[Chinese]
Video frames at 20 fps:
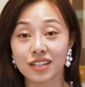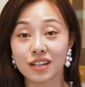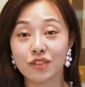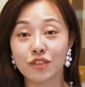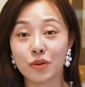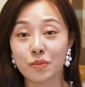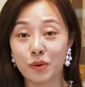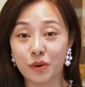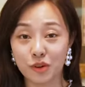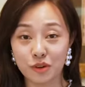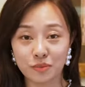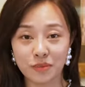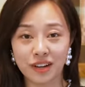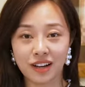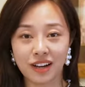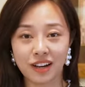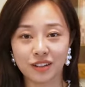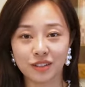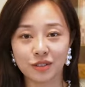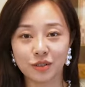各位朋友们
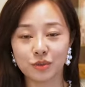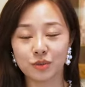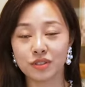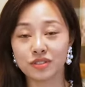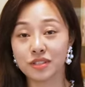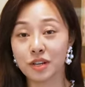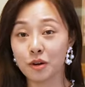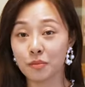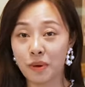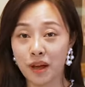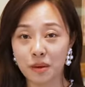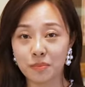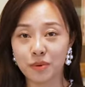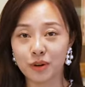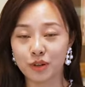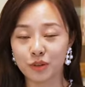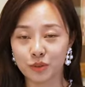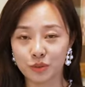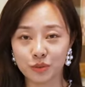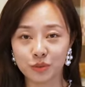好，我叫
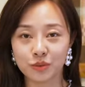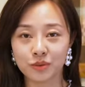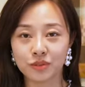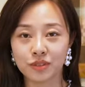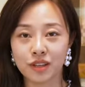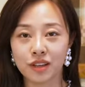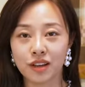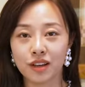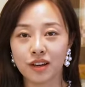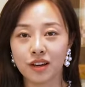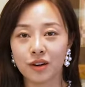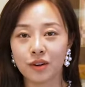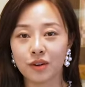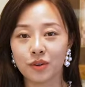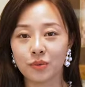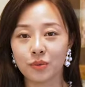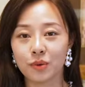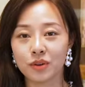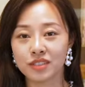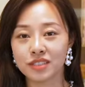Piper 胡，
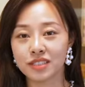我